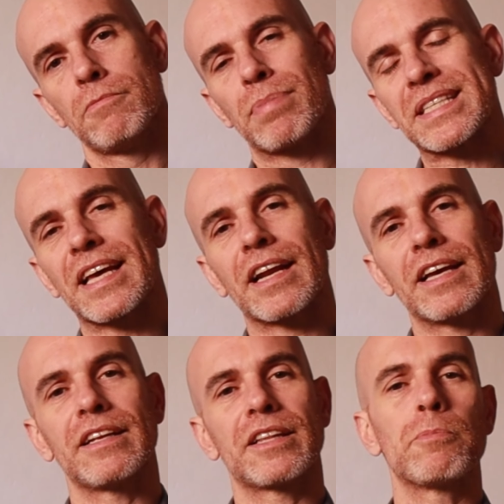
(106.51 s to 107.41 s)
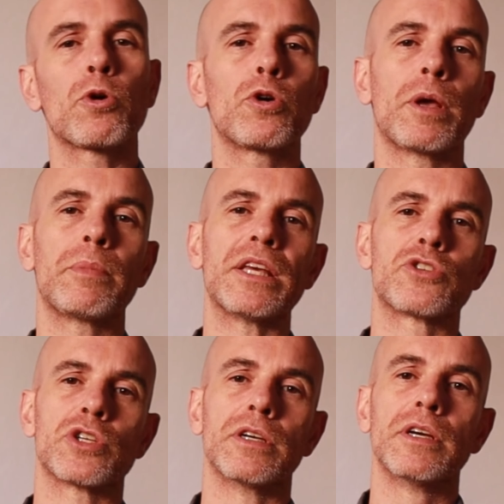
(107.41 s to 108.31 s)
Passare del tempo con gli
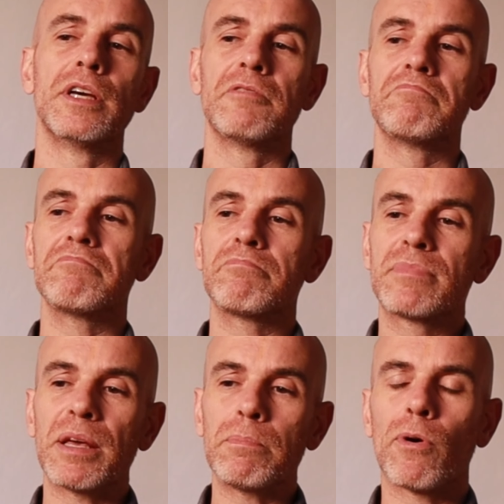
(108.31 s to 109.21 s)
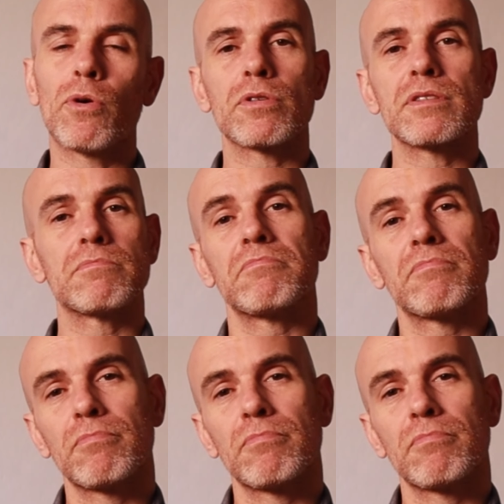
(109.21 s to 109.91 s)
amici, tempo